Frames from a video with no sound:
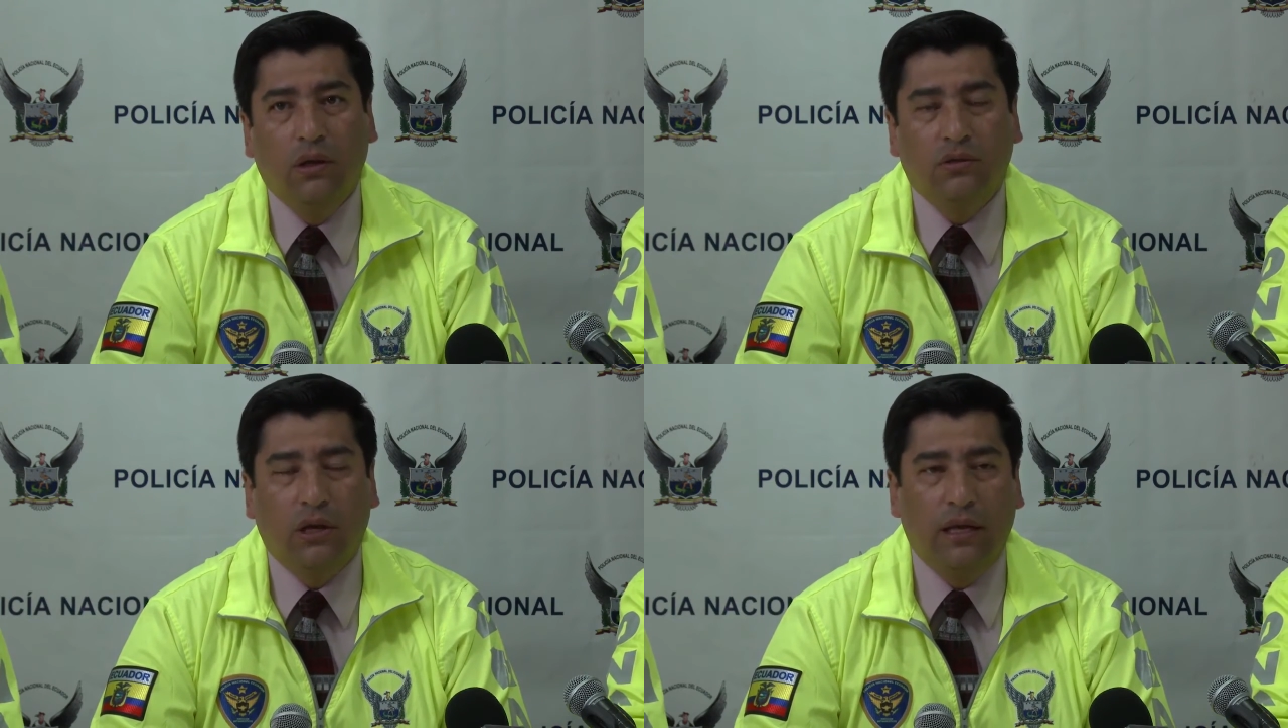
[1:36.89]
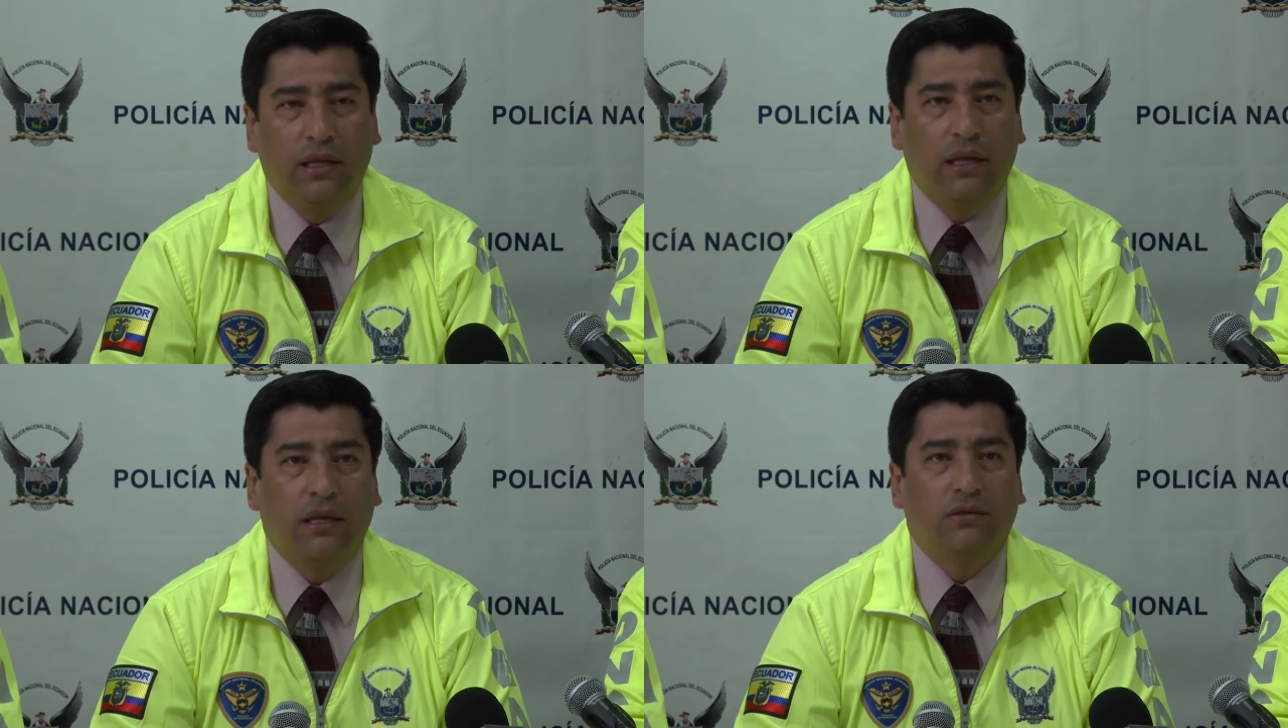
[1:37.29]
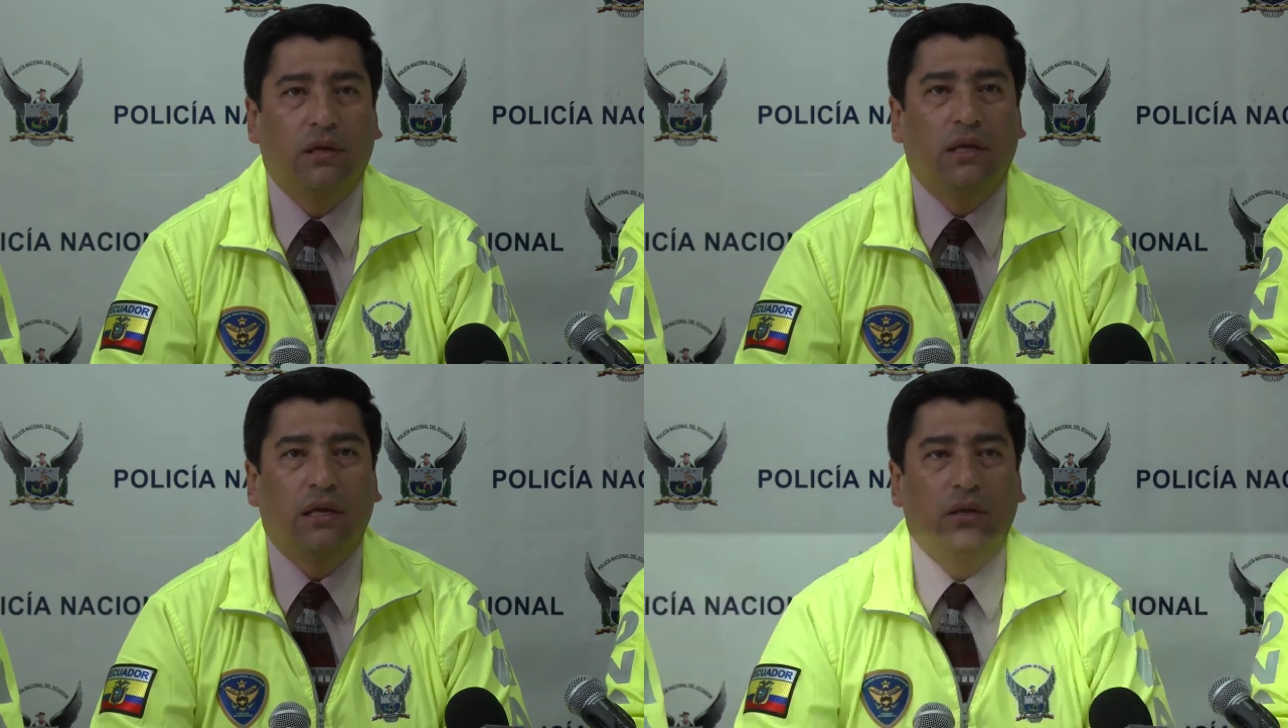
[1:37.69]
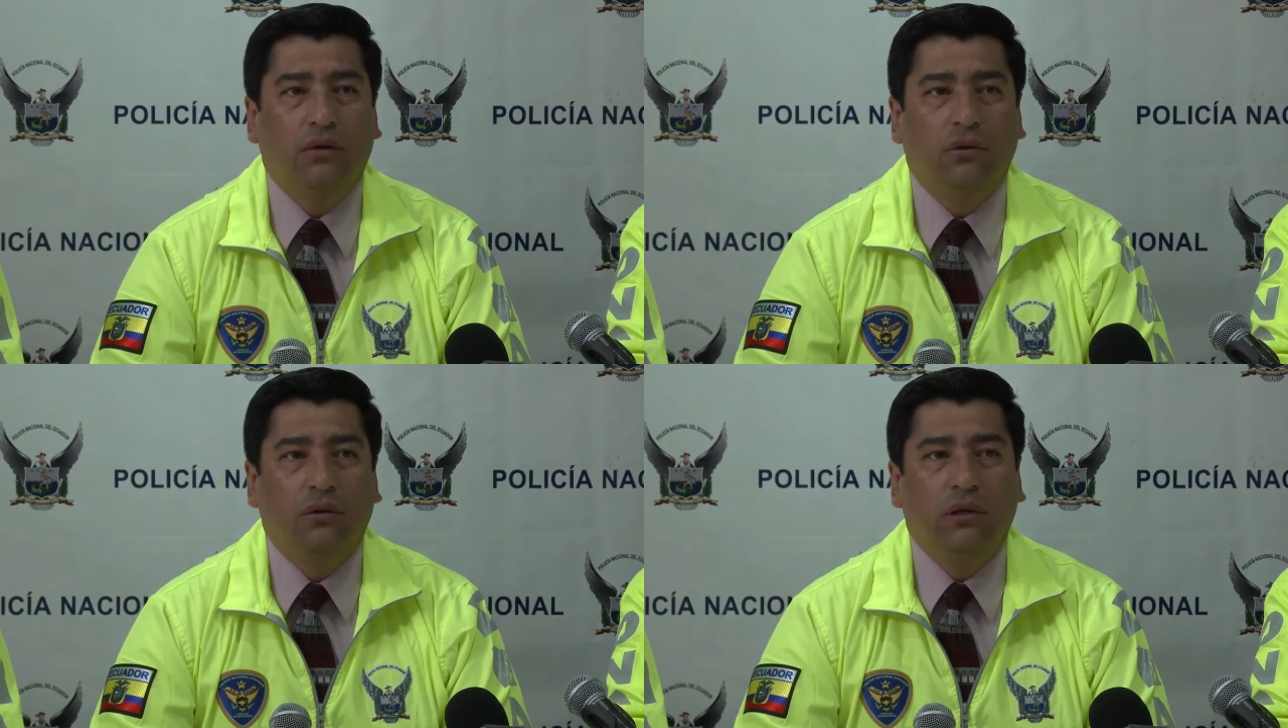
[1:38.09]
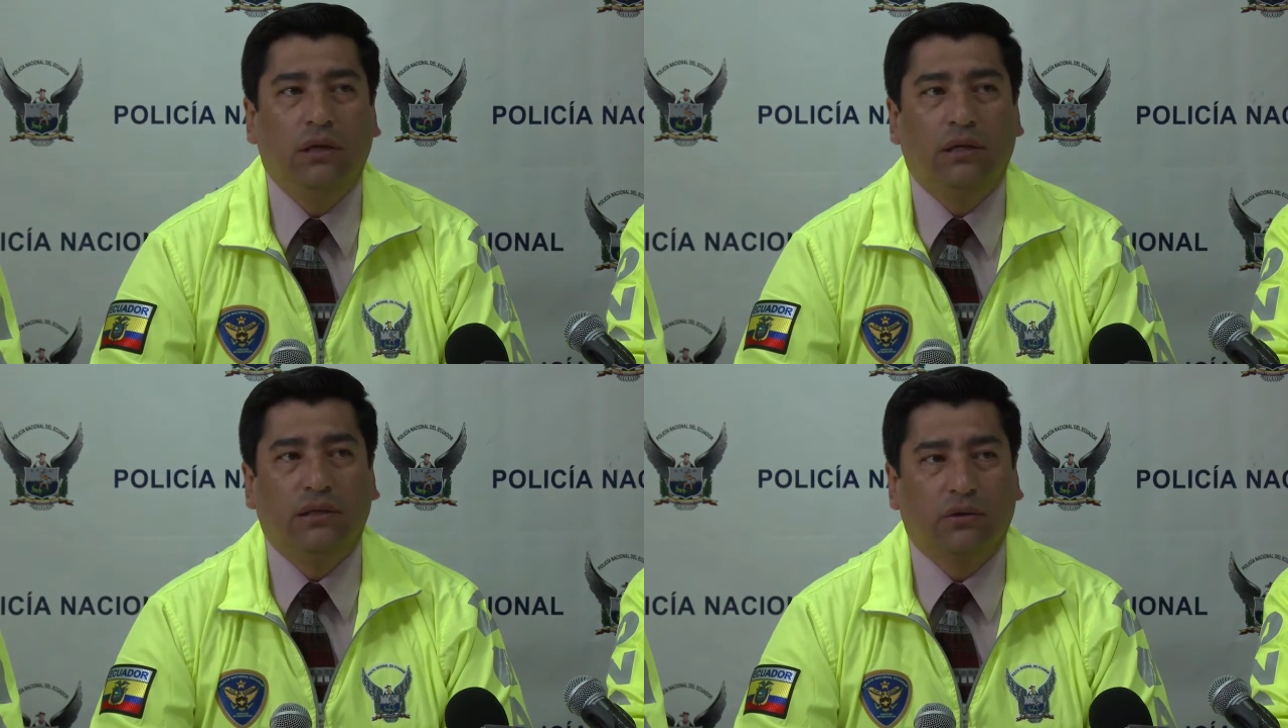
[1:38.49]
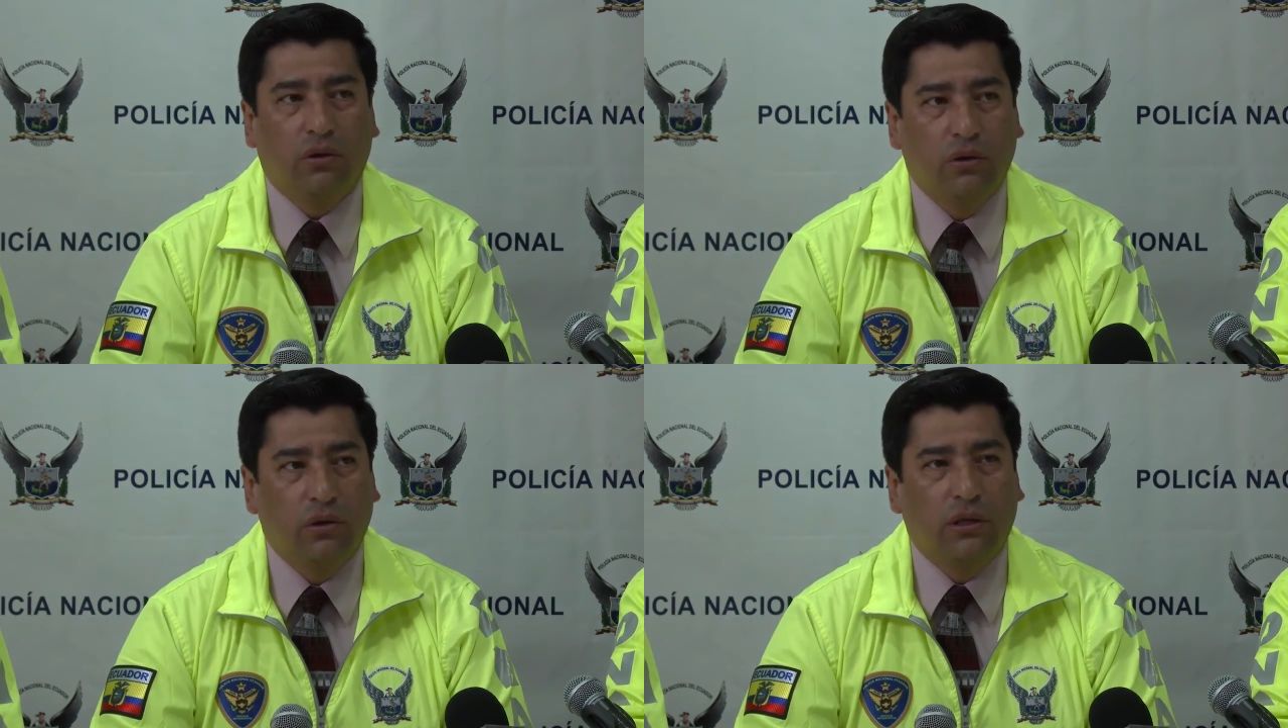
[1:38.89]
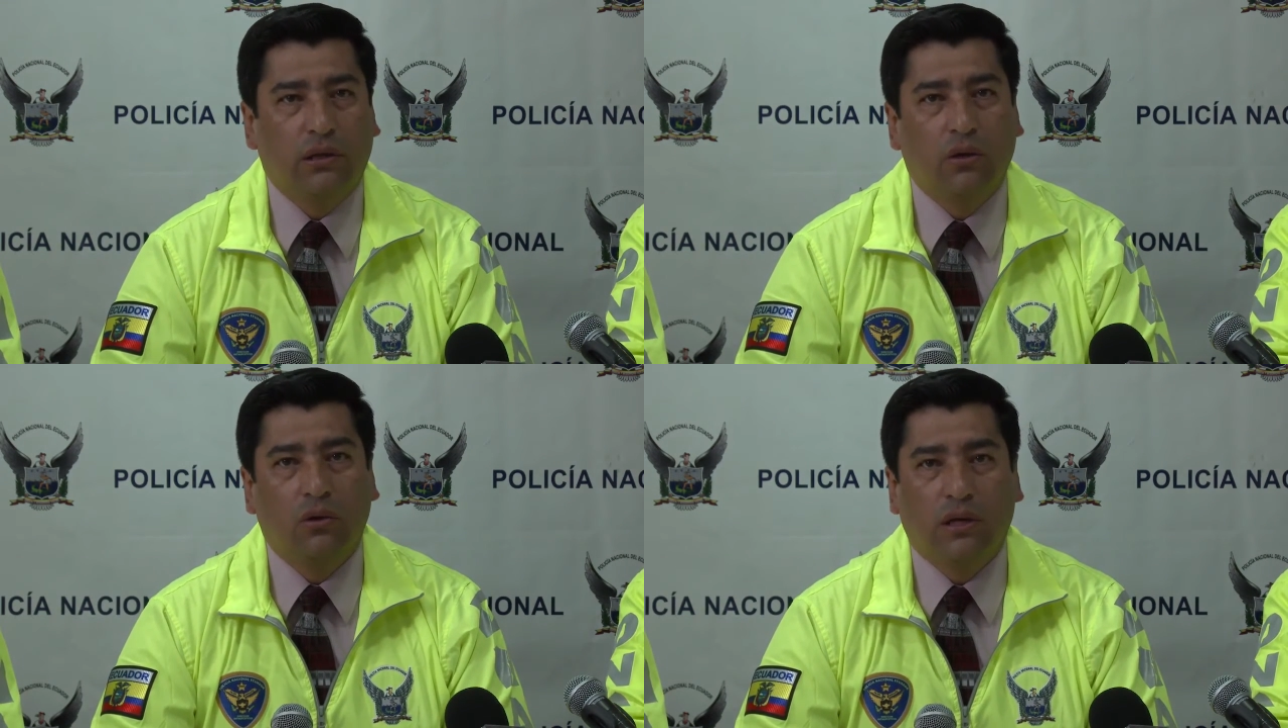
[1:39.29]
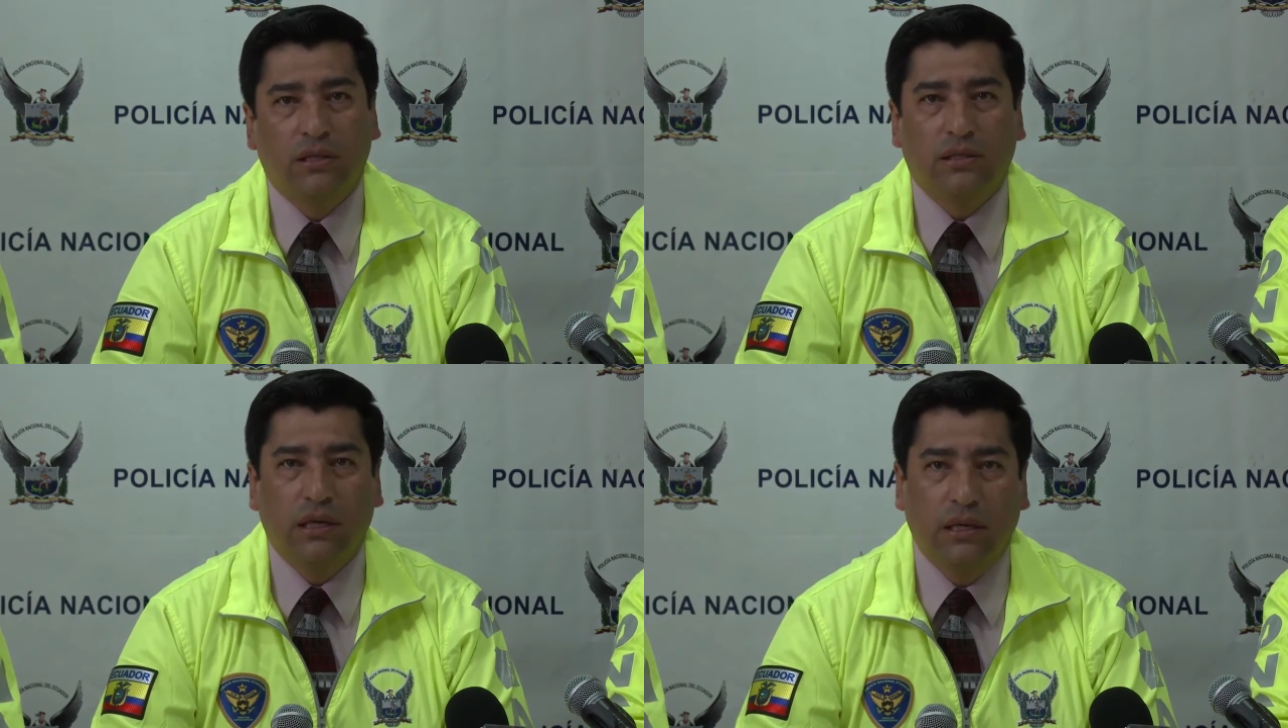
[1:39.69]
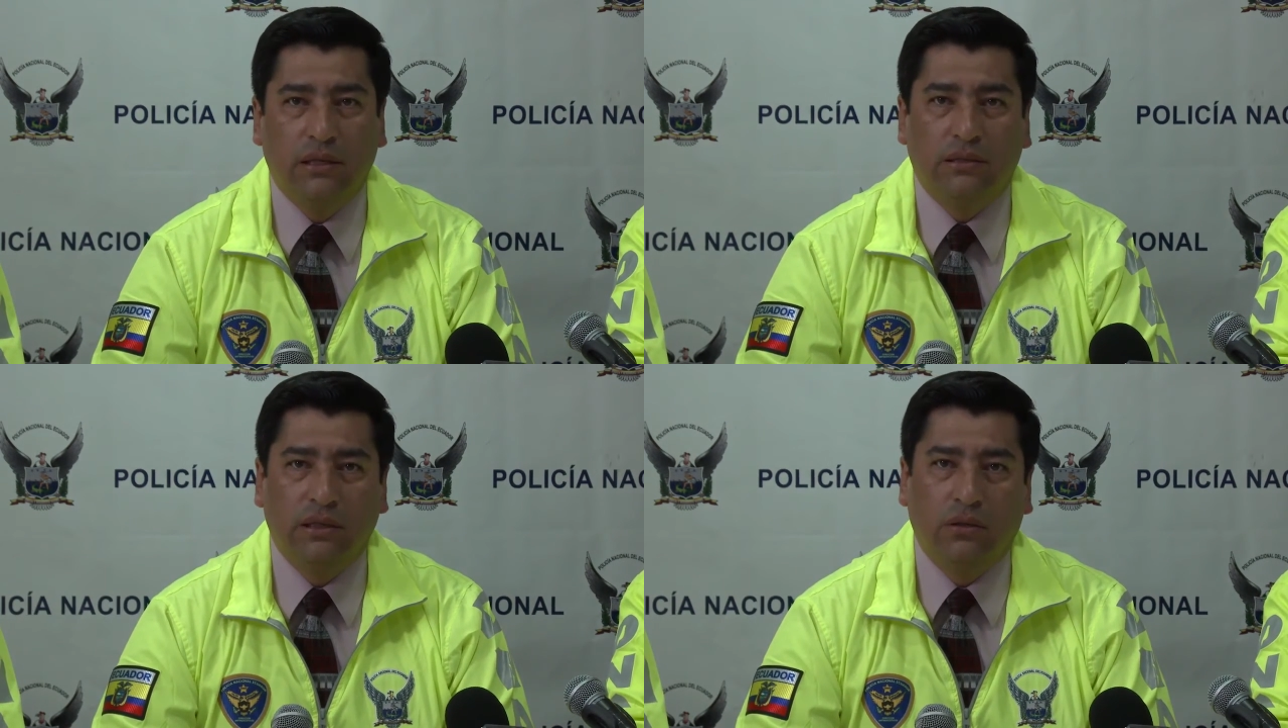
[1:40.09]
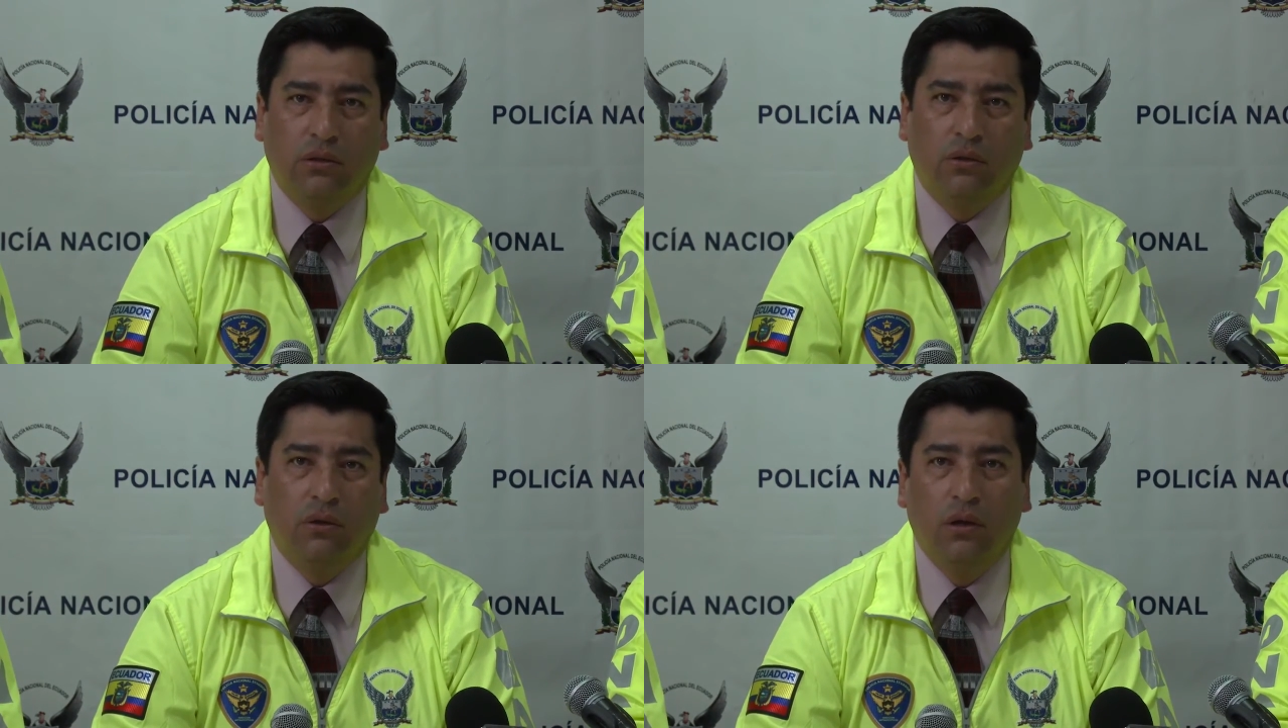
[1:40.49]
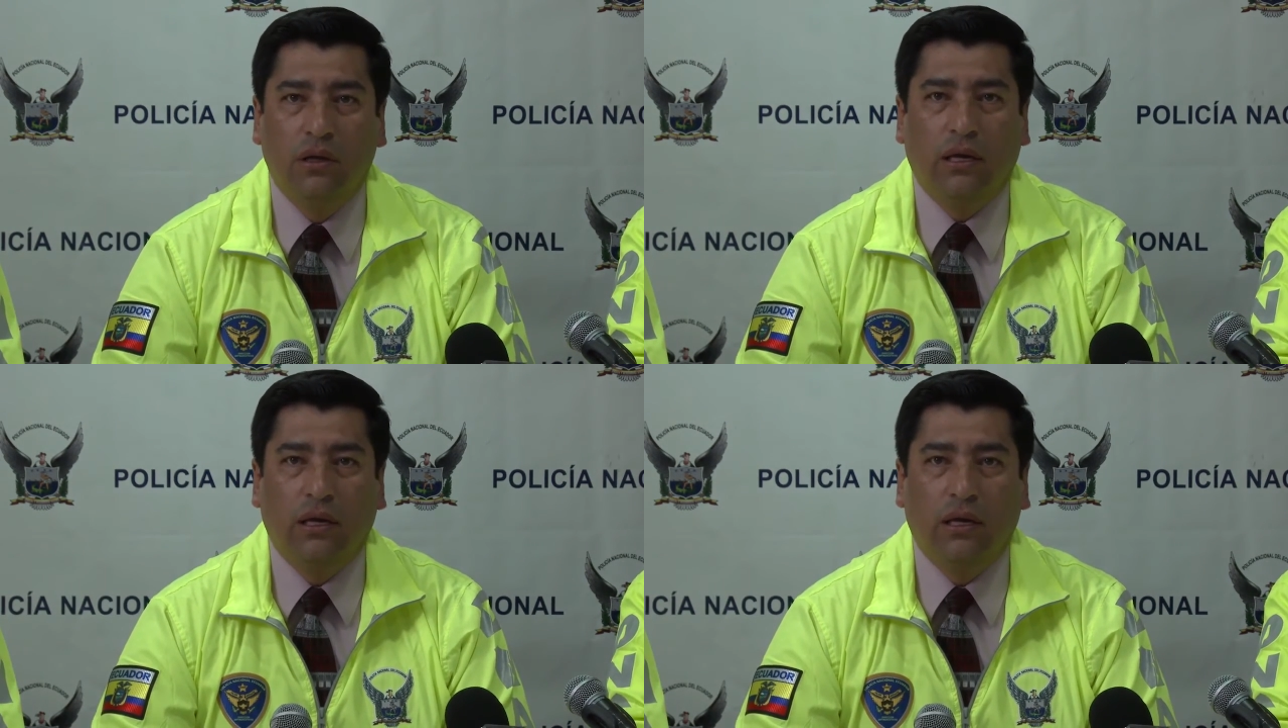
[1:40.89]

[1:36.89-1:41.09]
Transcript: Solanda de la ciudad de Quito y en el sector norte todo lo que es el distrito